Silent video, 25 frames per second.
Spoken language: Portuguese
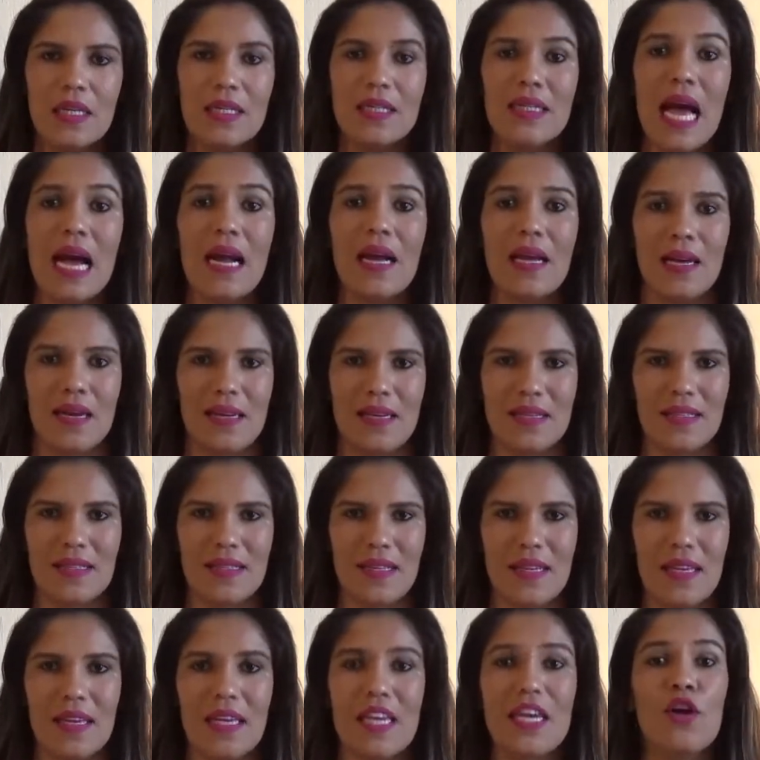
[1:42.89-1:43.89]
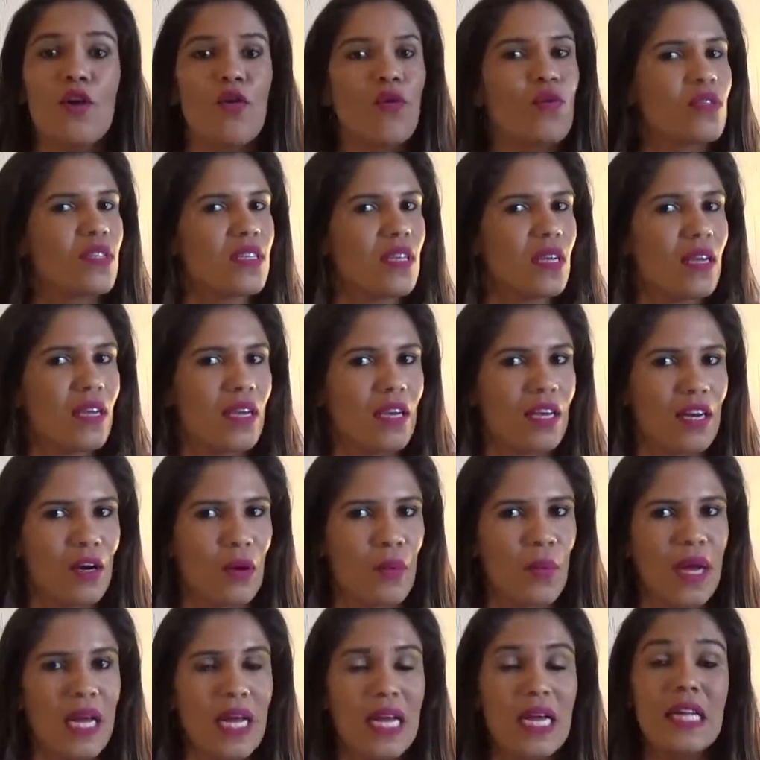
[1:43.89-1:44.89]
da crise e
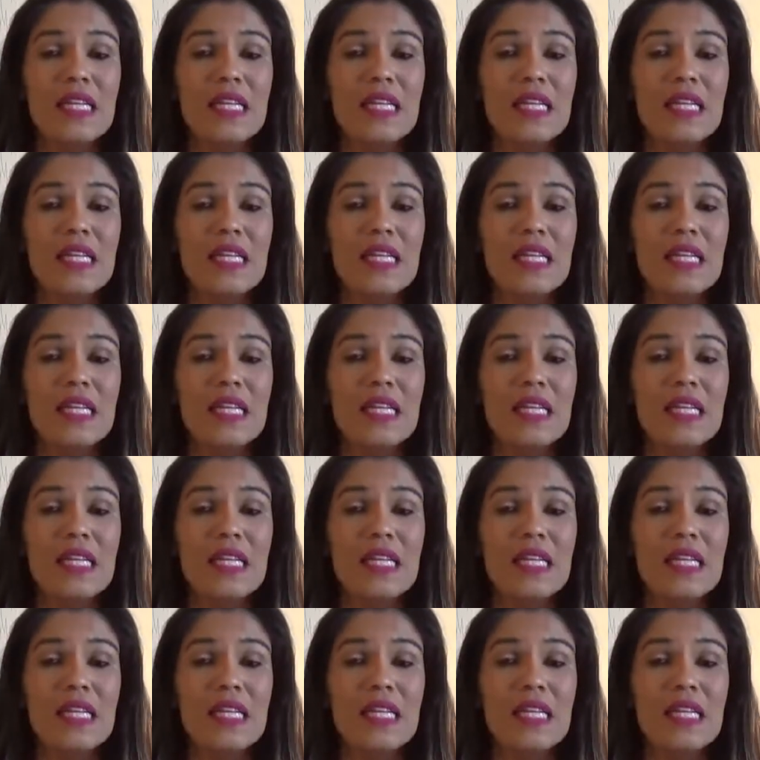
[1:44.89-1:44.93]
conseguiram.